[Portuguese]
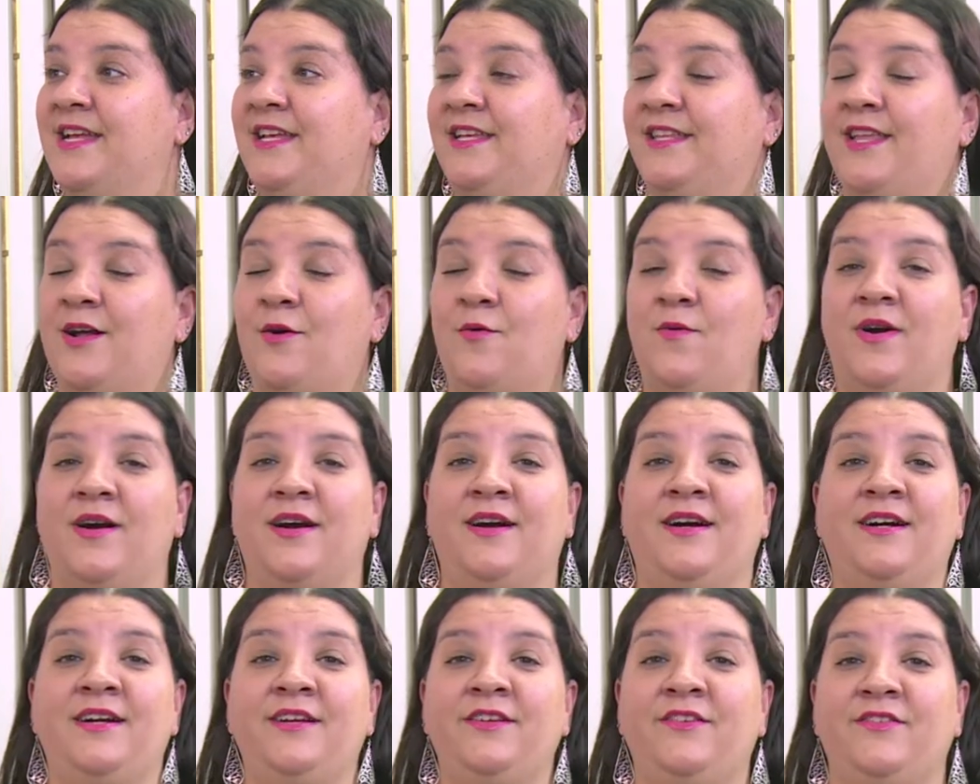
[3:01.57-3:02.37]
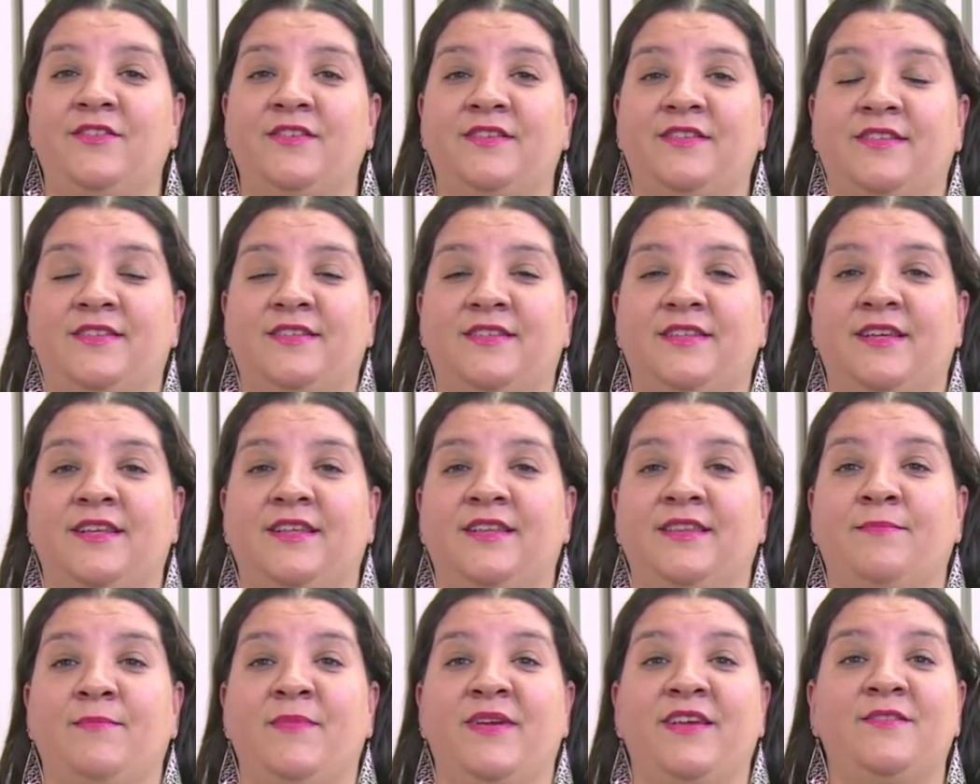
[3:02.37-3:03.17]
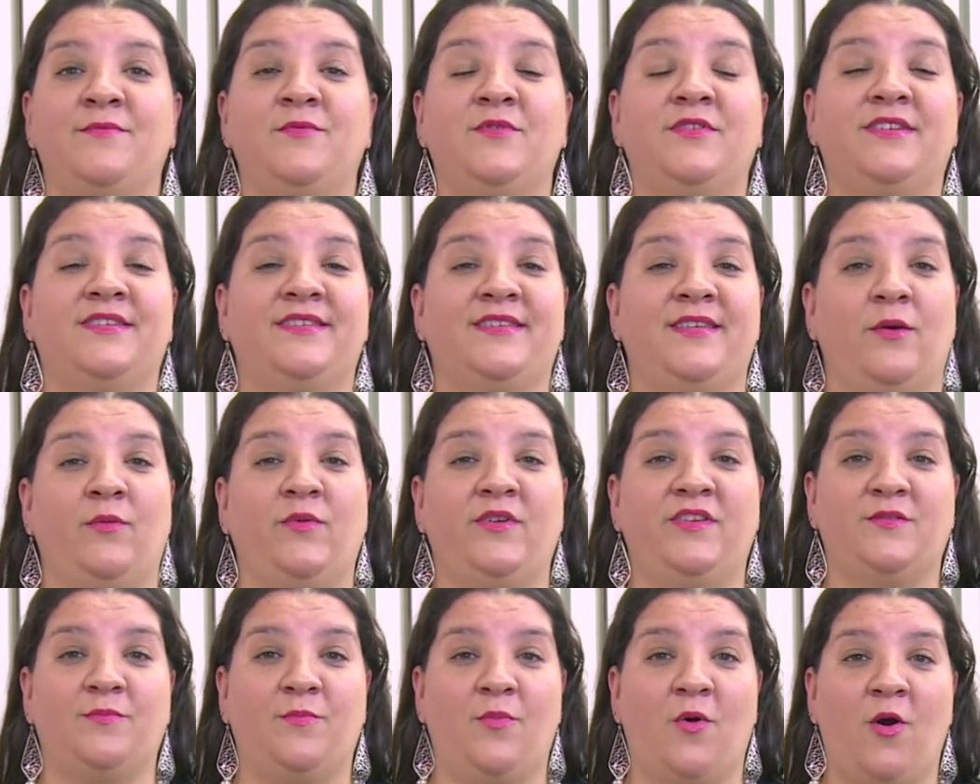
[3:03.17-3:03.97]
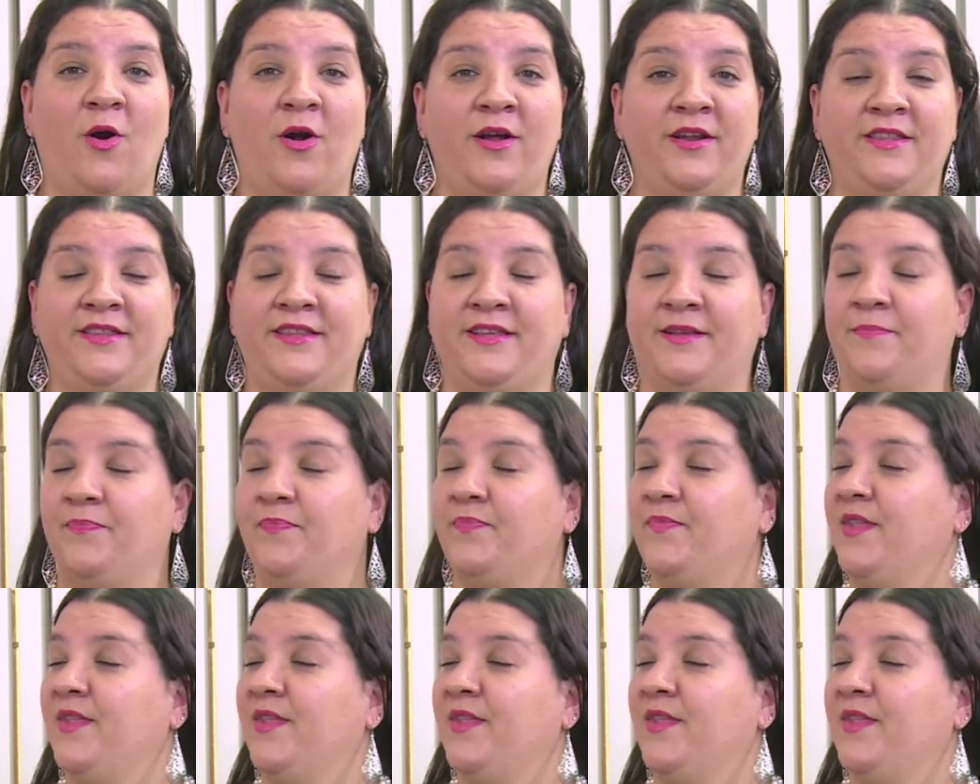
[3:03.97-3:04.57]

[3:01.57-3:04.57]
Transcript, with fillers: Então, antes mesmo de ser um esporte,